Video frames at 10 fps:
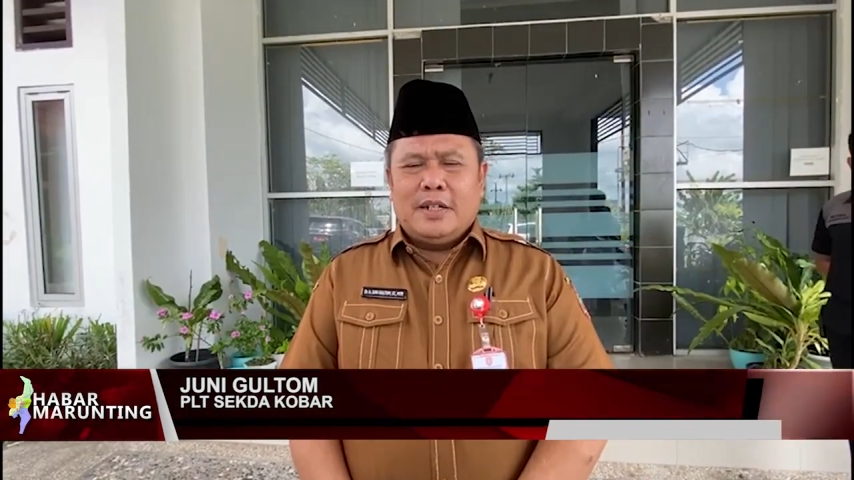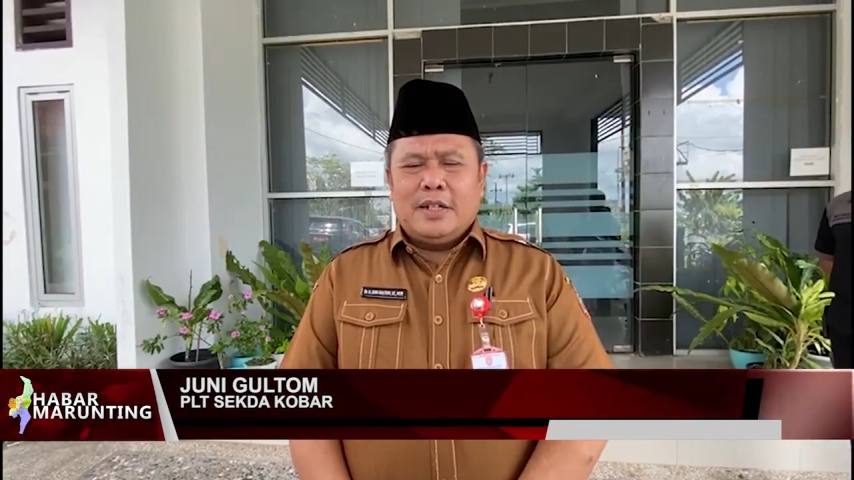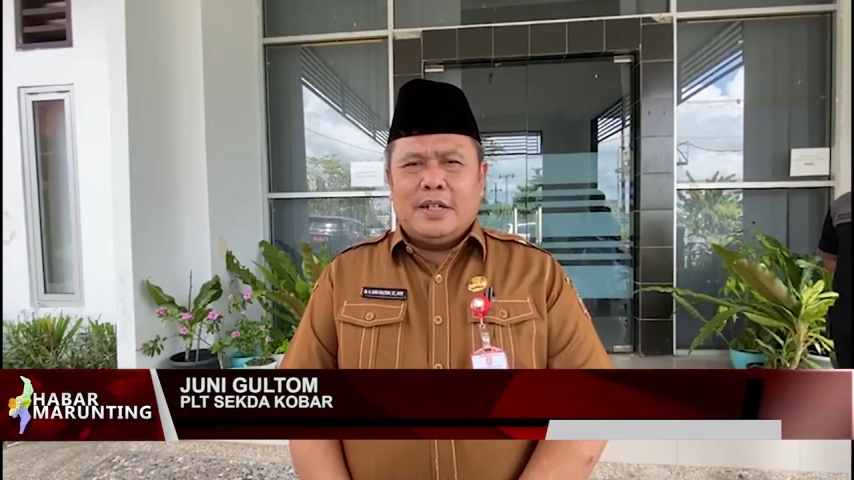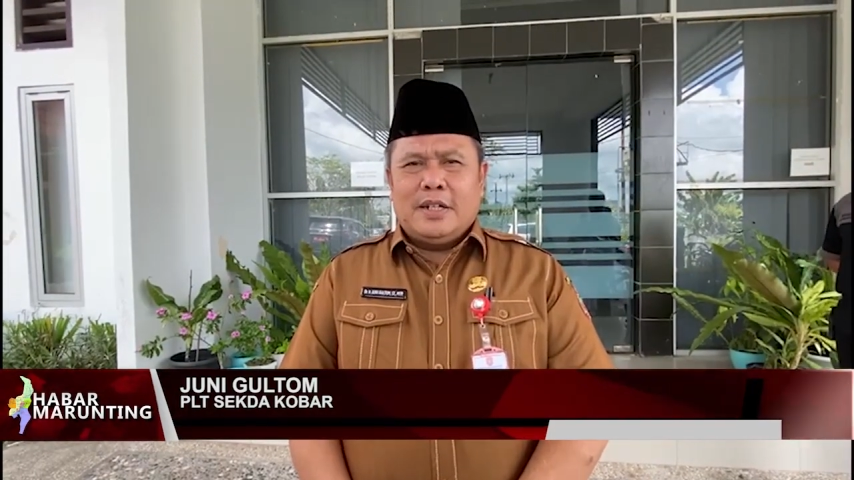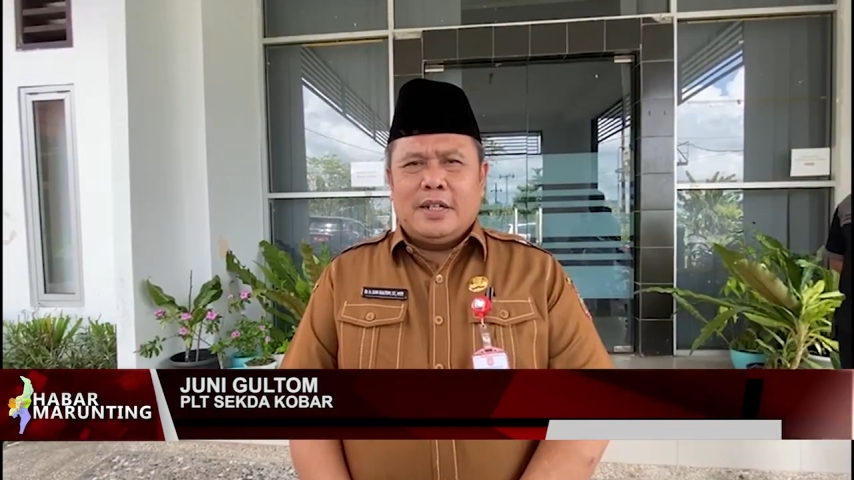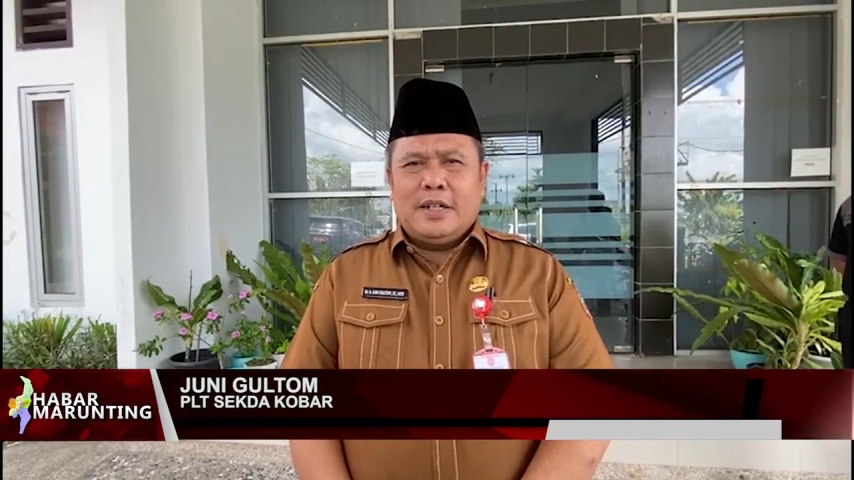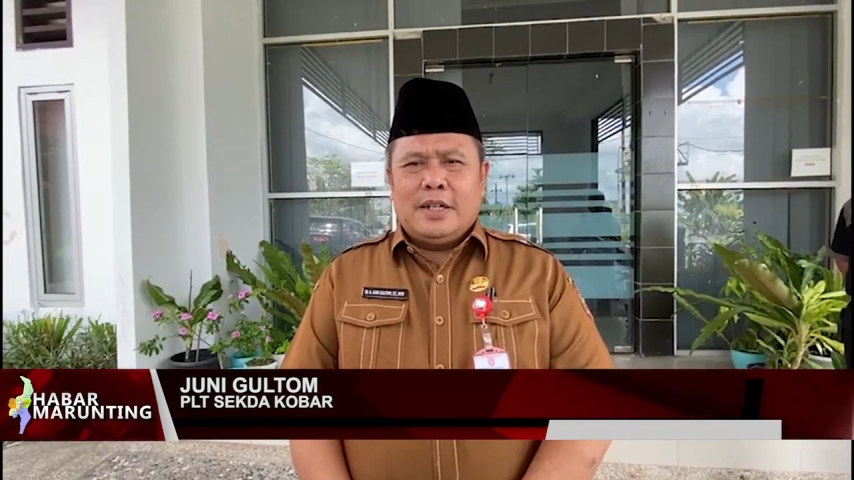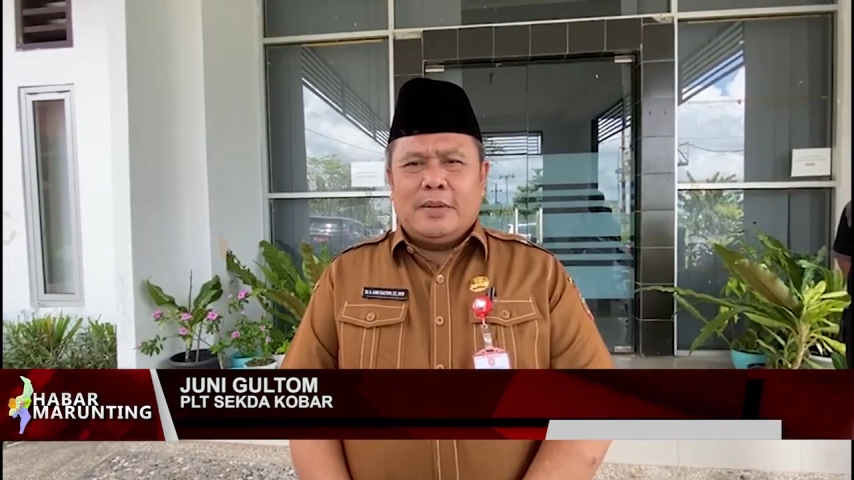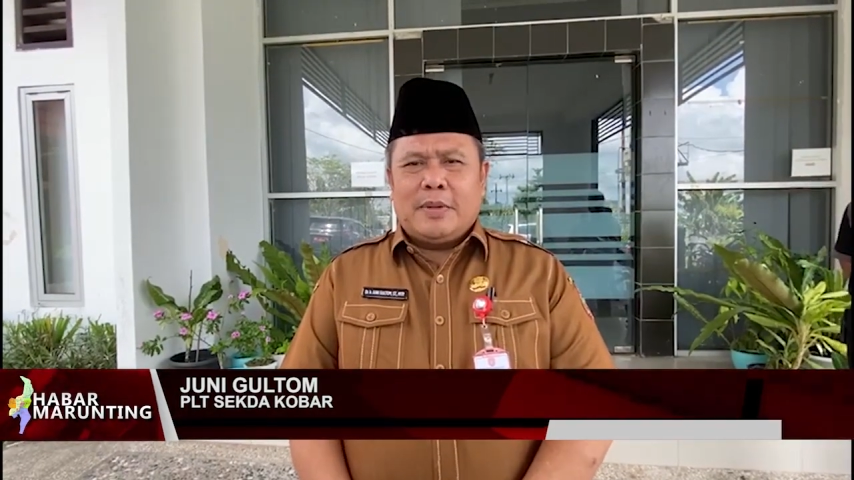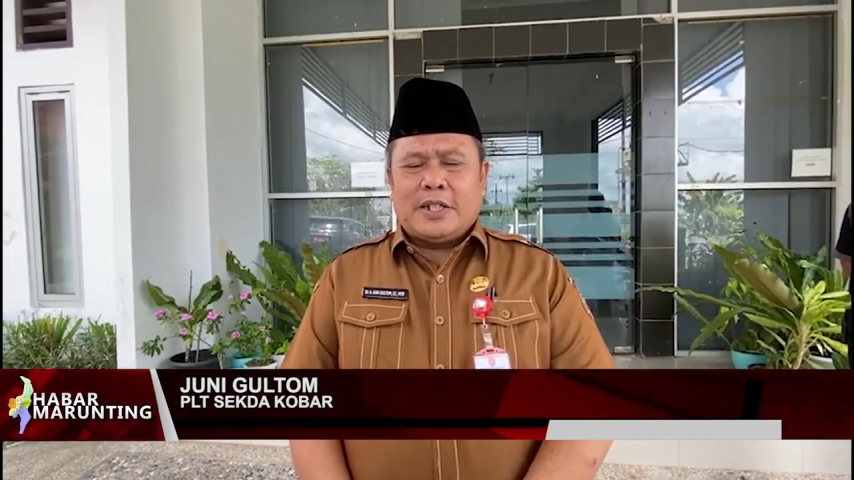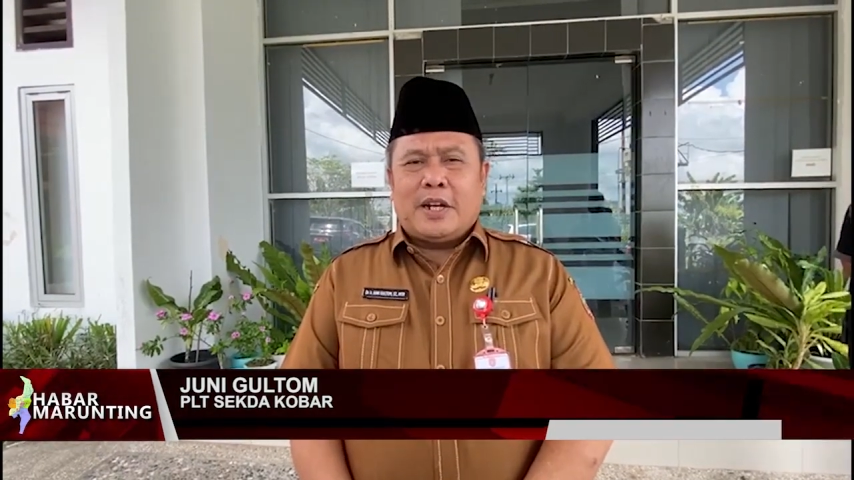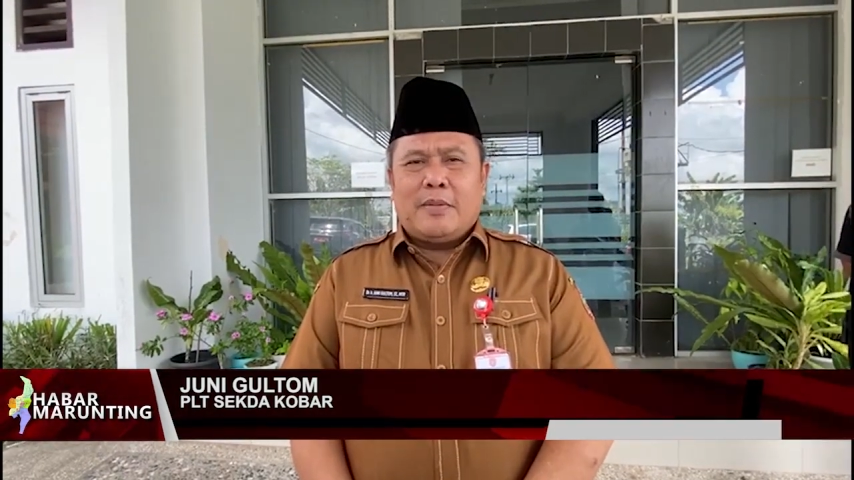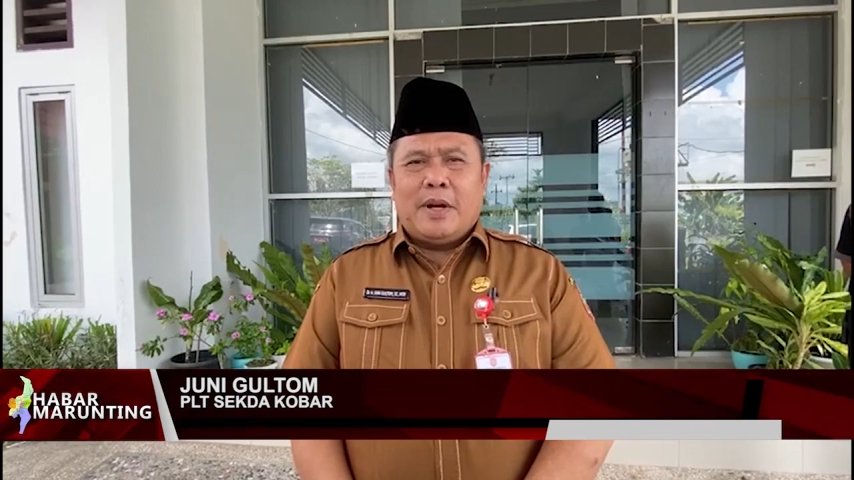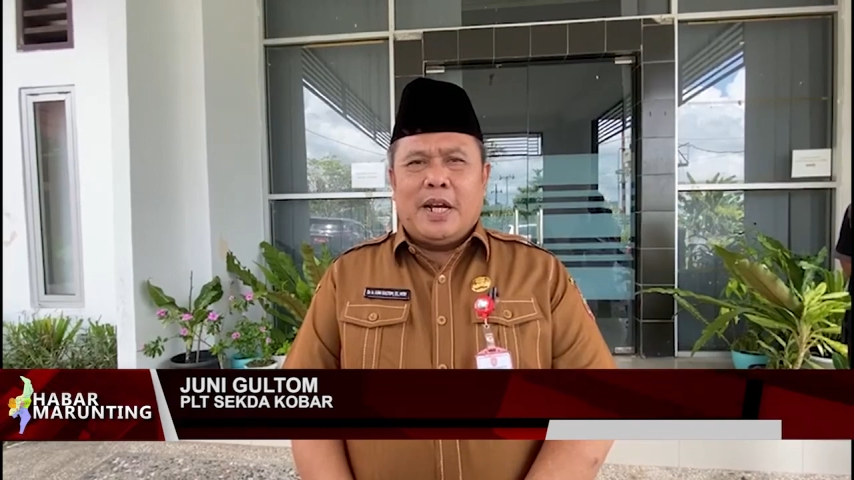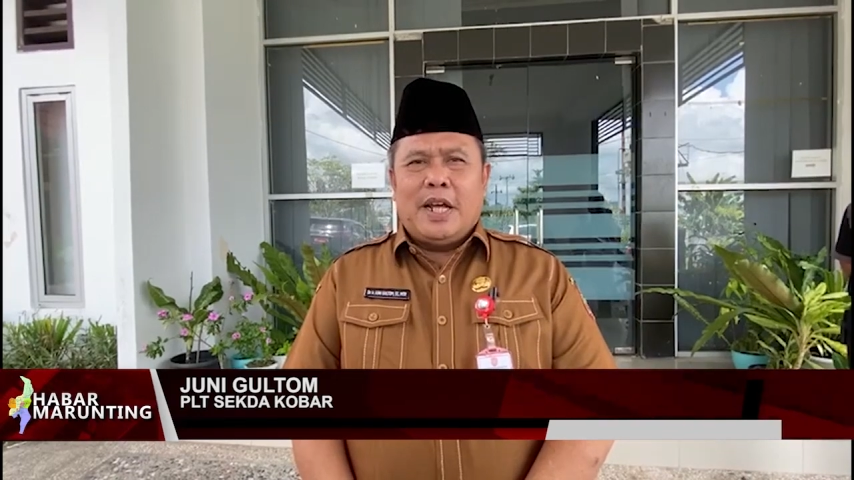uh, pasar
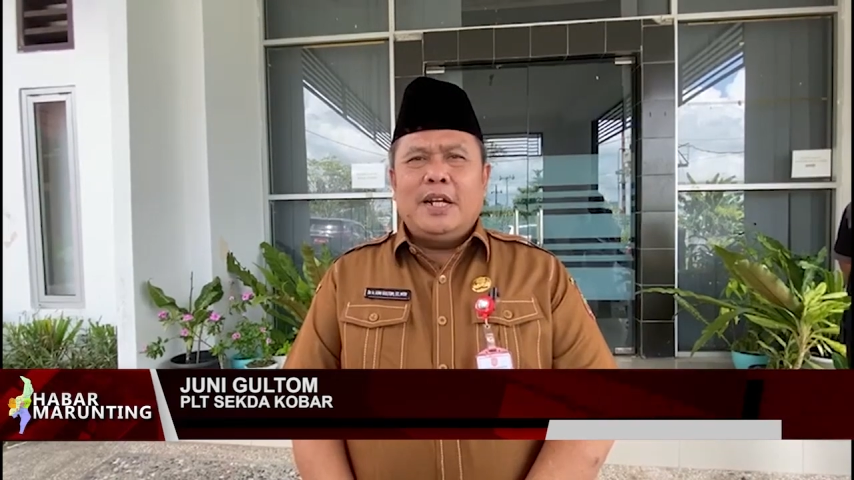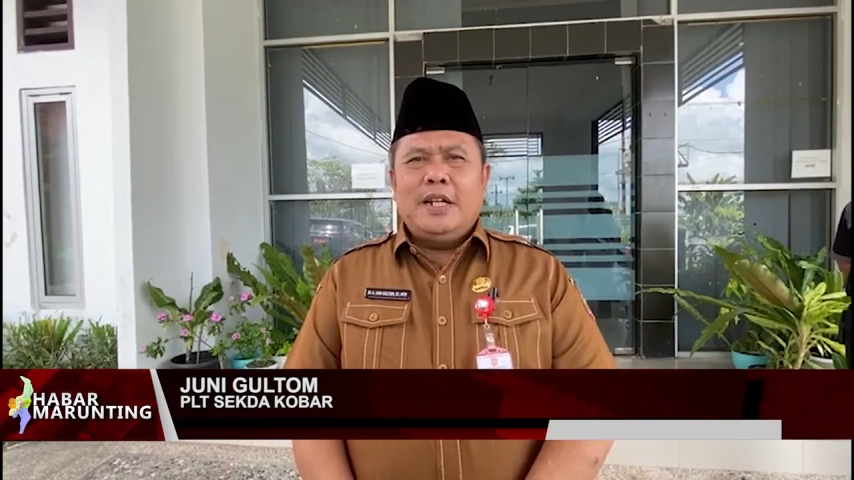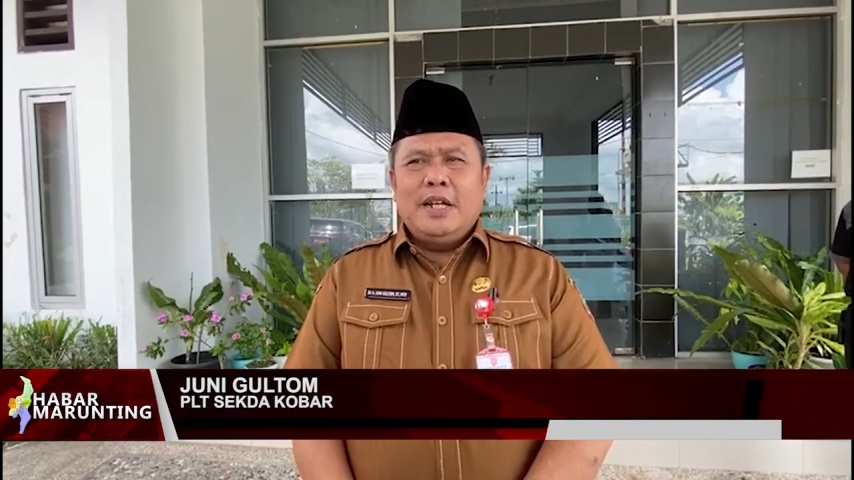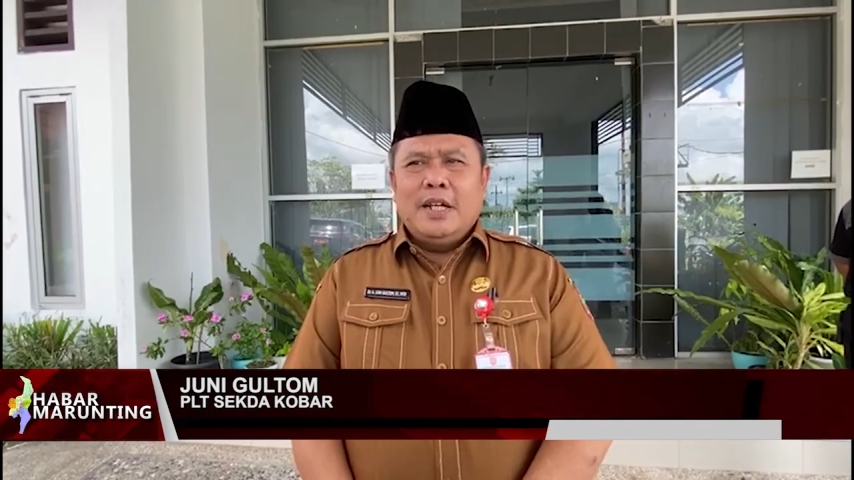Ramadan